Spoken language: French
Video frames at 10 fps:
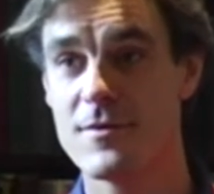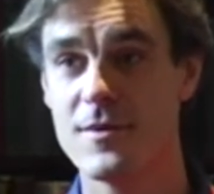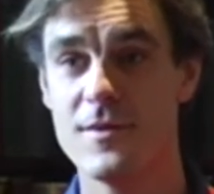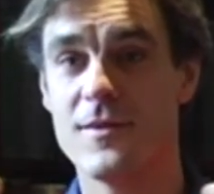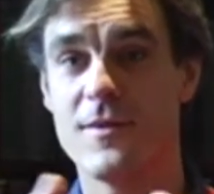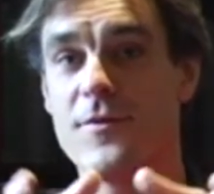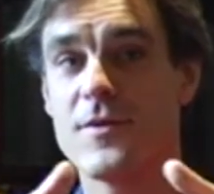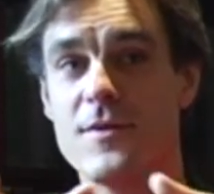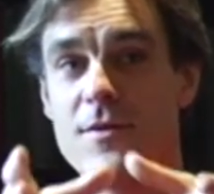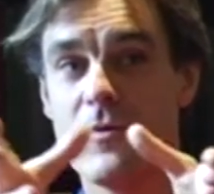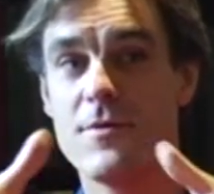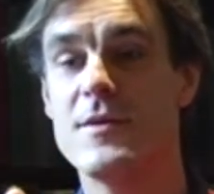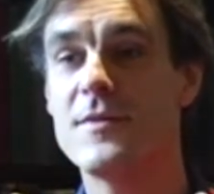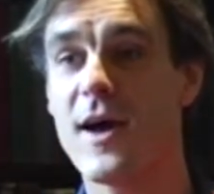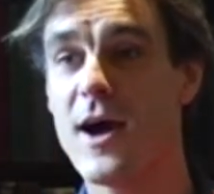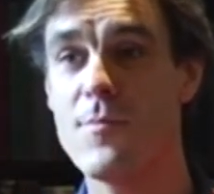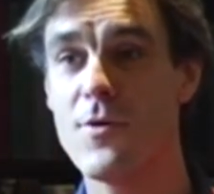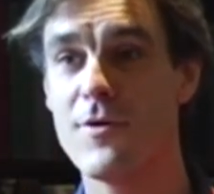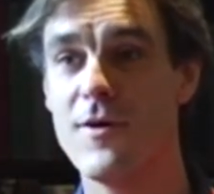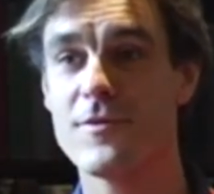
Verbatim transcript: est effacé euh, littéralement.